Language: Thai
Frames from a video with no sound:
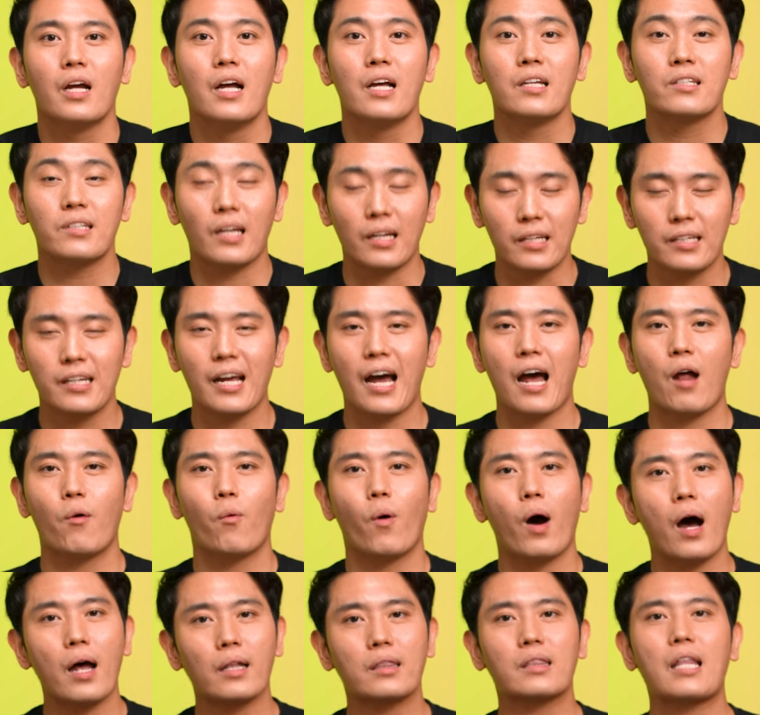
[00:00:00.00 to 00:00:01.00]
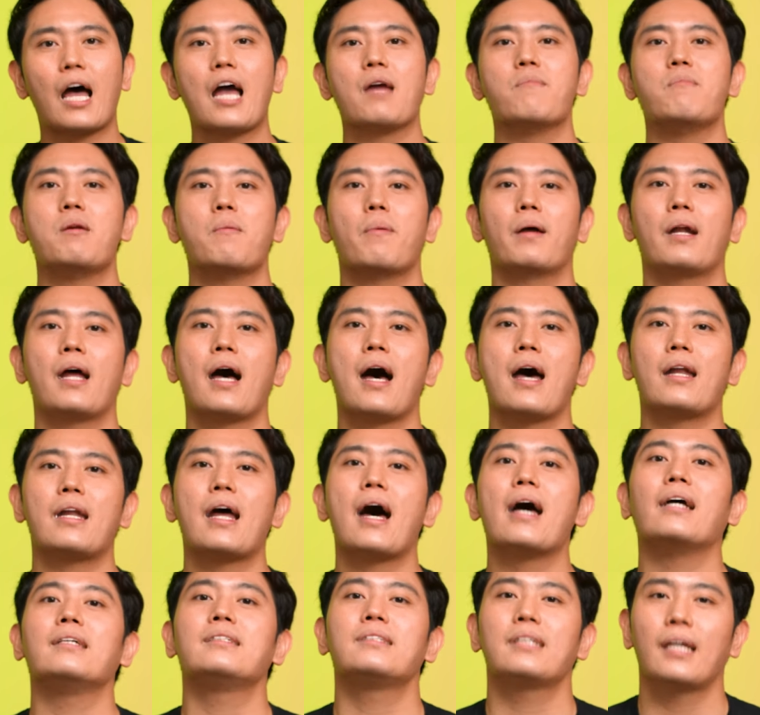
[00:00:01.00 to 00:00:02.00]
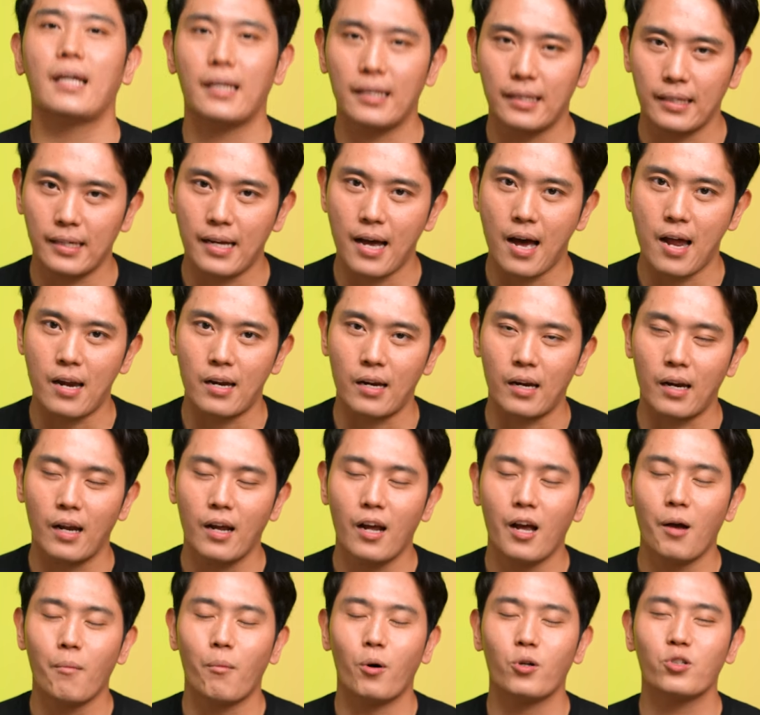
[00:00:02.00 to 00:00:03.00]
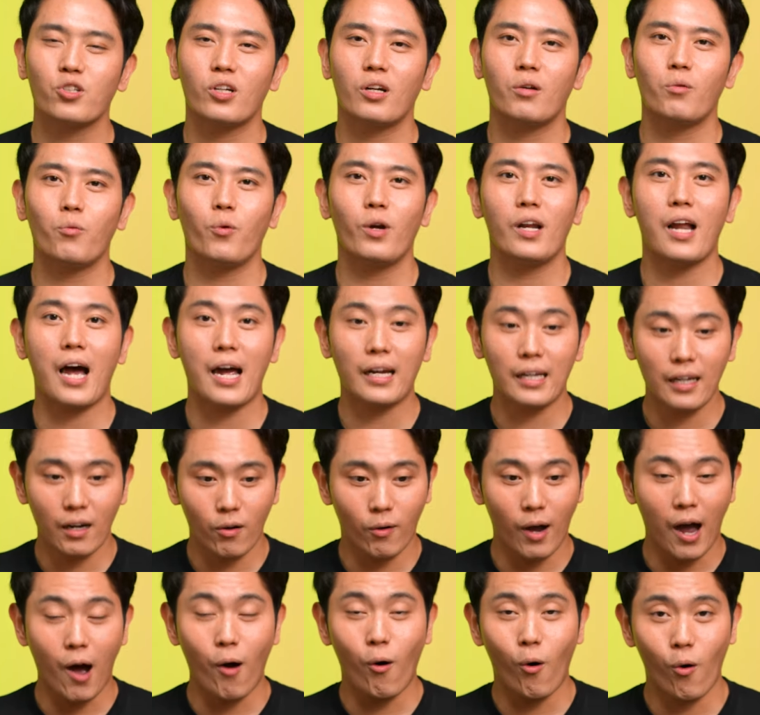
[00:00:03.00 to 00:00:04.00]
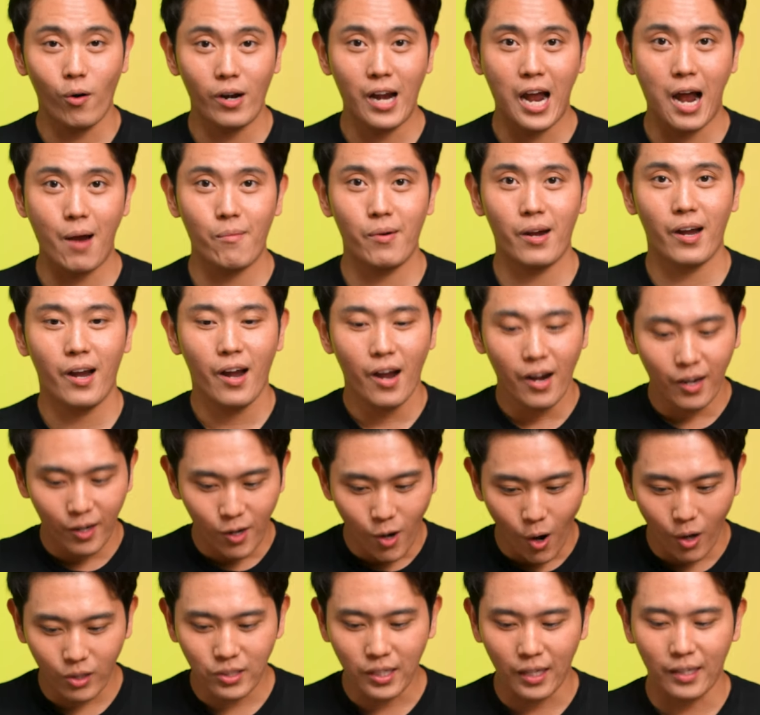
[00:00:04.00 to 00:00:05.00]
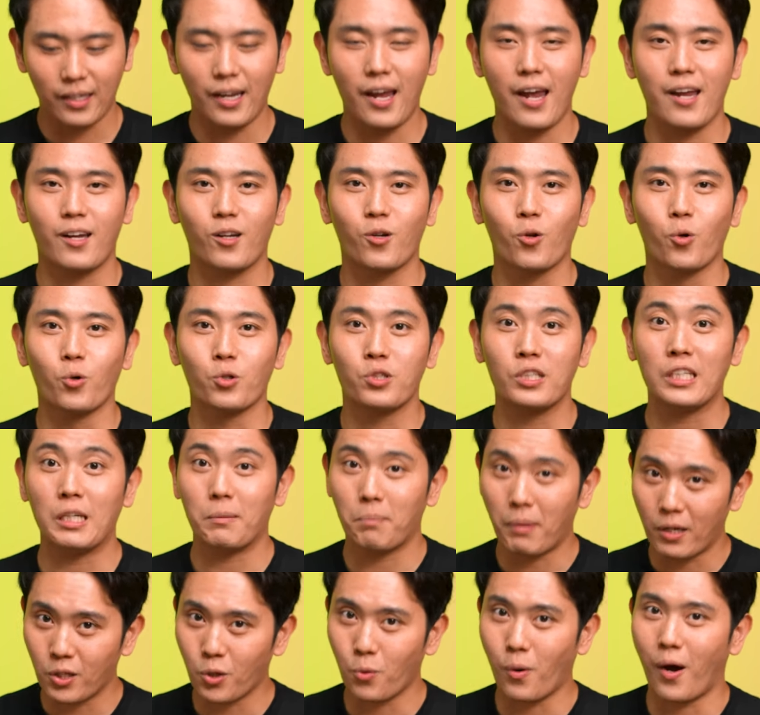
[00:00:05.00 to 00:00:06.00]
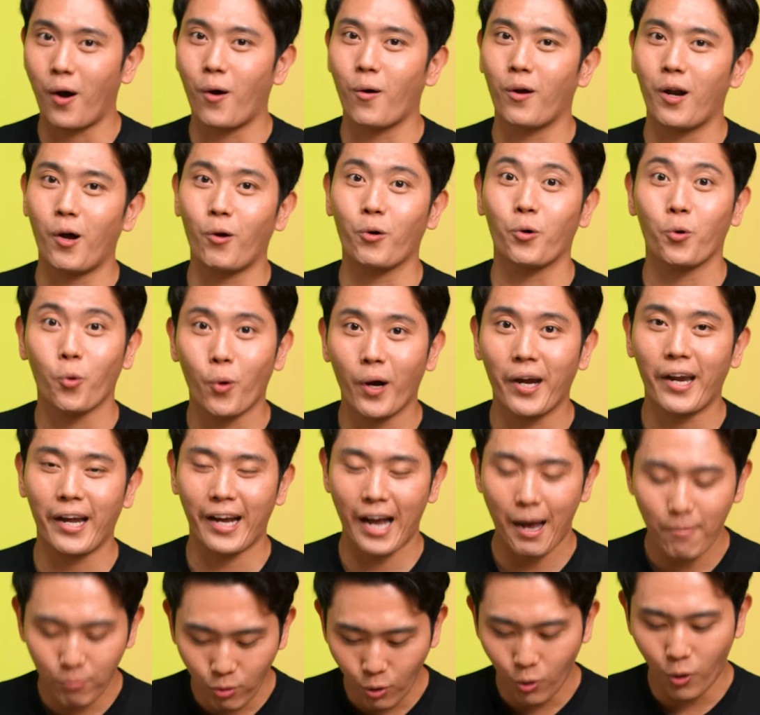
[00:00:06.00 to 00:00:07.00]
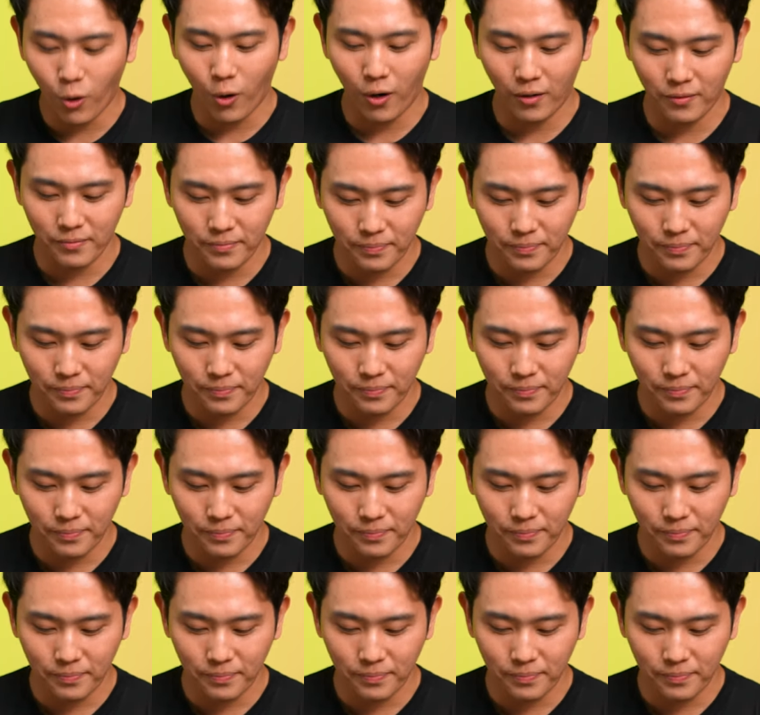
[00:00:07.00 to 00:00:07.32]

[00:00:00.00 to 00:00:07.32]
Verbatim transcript: สัญญาณว่าไตมีปัญหาได้เช่นกัน เพราะฉะนั้นเวลาที่เราเข้าห้องน้ำเนี่ยก็สังเกตดูสีปัสสาวะของเราด้วยนะครับทุกคน